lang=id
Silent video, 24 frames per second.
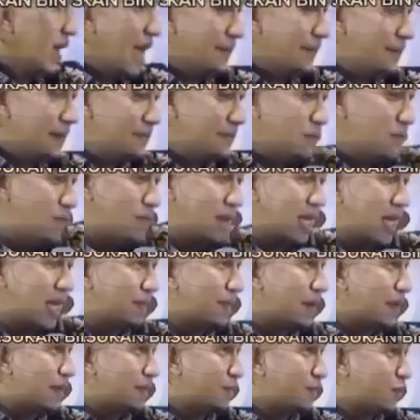Habib mau
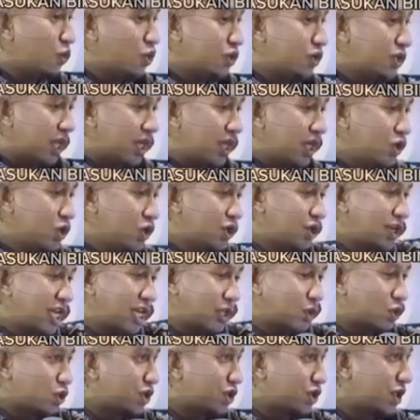berapa? Puluh triliun,
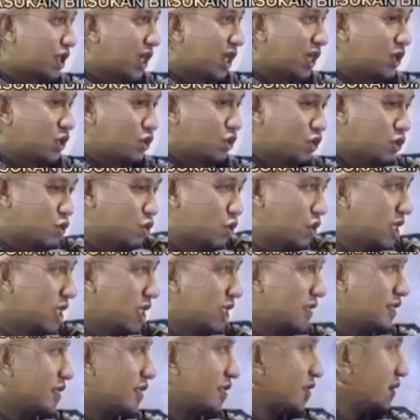ratus triliun,
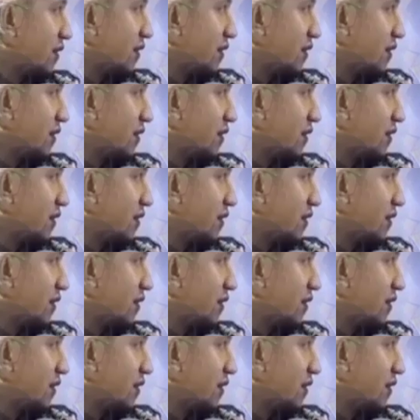tulis.